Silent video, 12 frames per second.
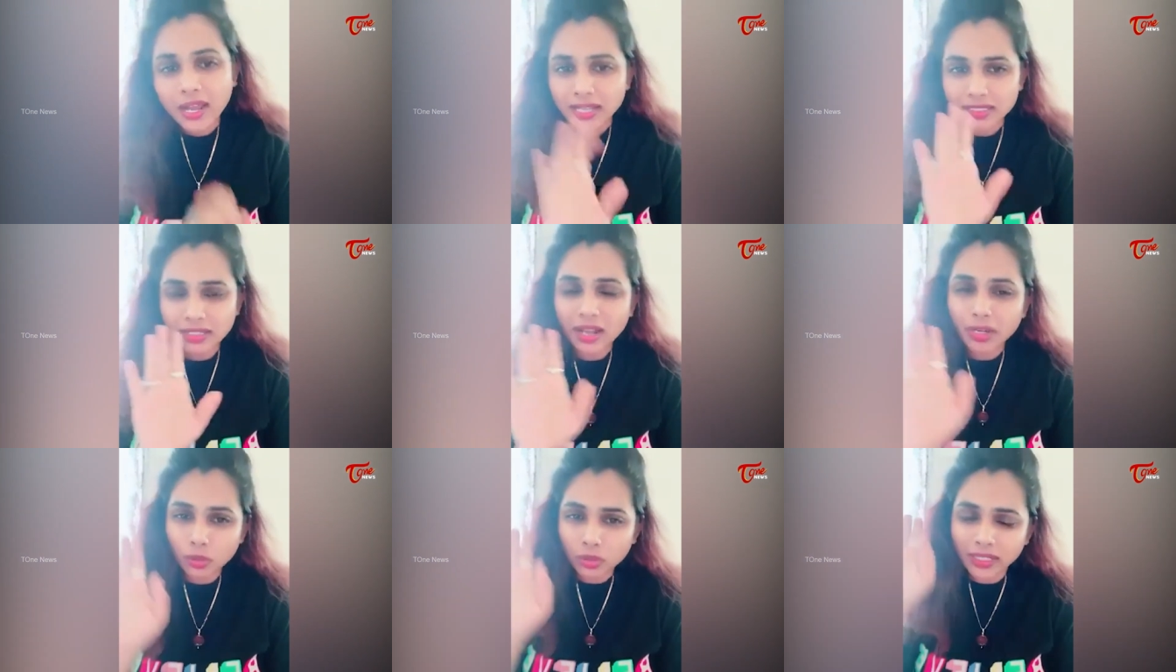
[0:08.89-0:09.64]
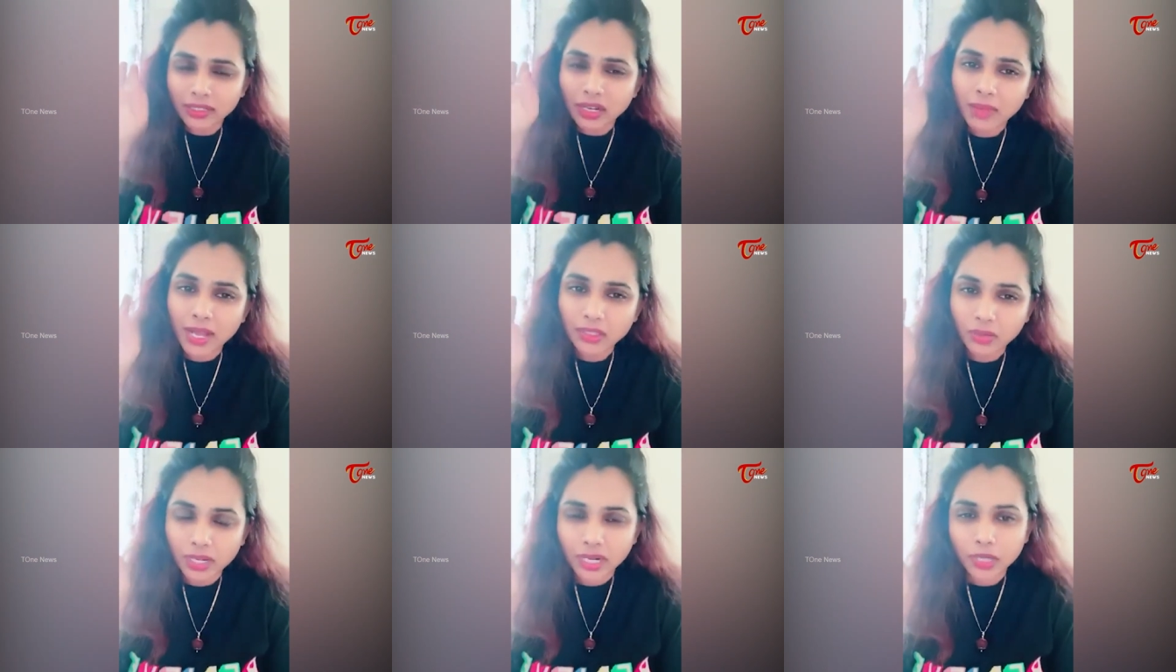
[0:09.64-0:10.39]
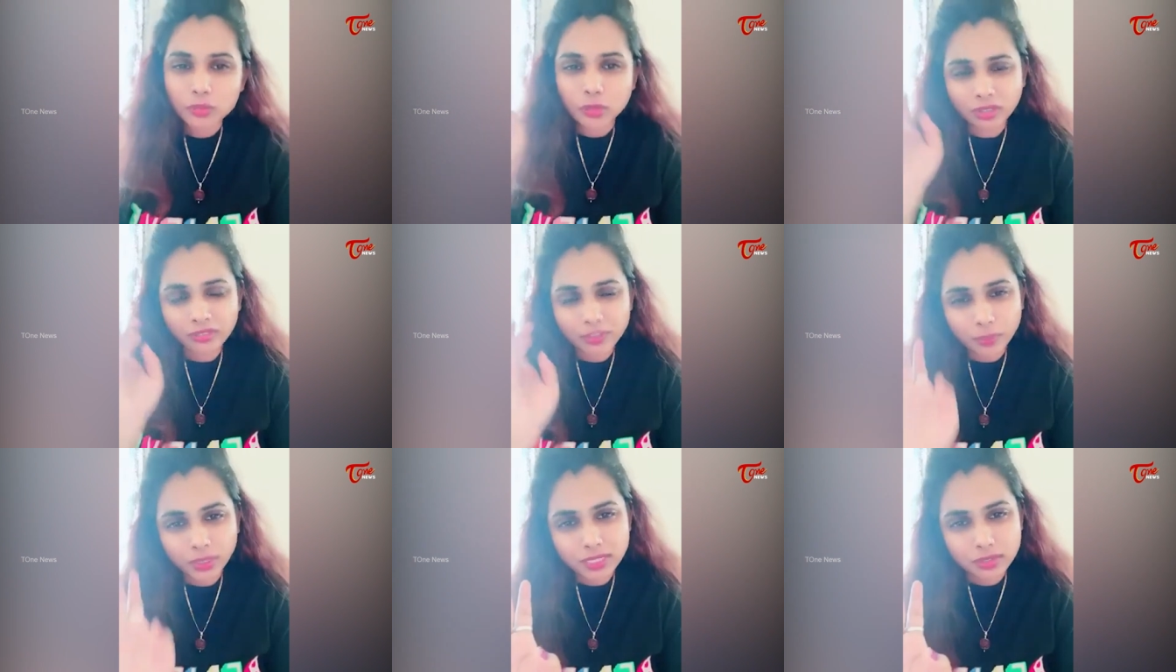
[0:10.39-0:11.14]
అసలు ఆ గోరంట్ల మాధవ్ గాడు మొత్తం
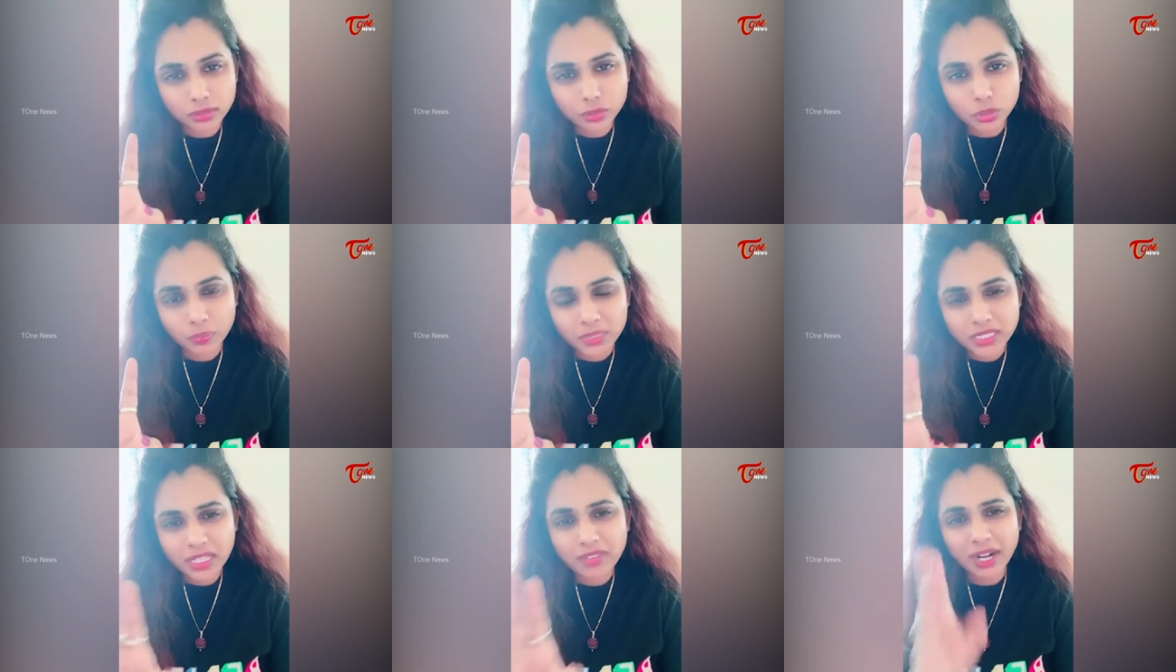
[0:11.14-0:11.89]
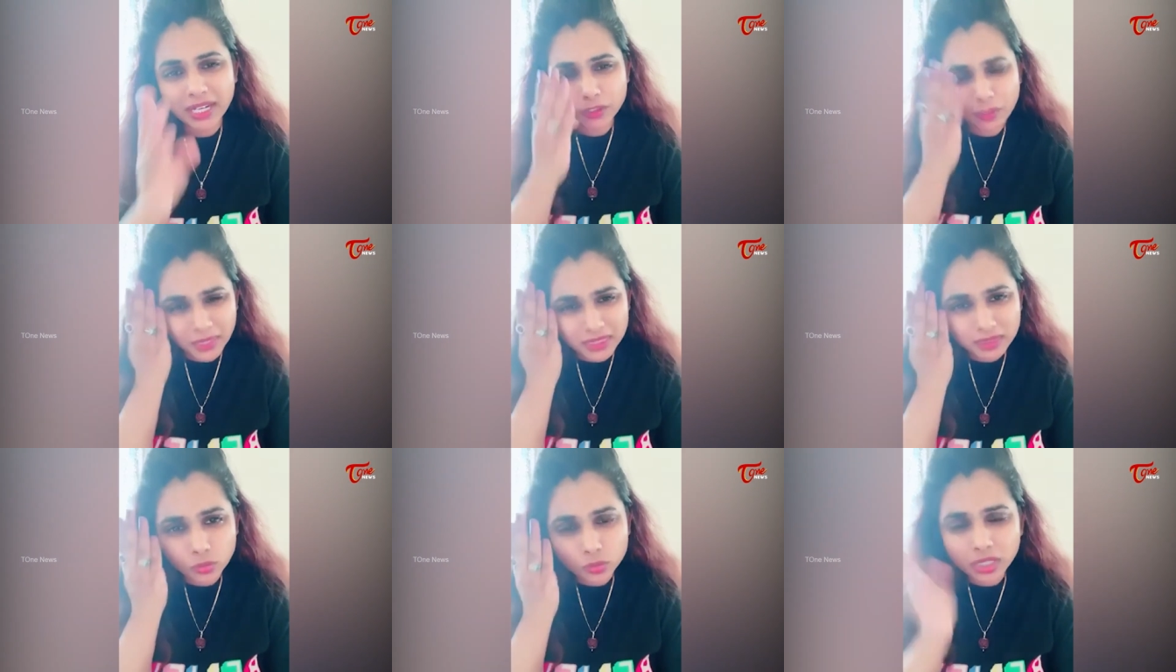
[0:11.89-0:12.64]
ఇప్ప తీసుకొని చూపిస్తే వాడేదో పెద్ద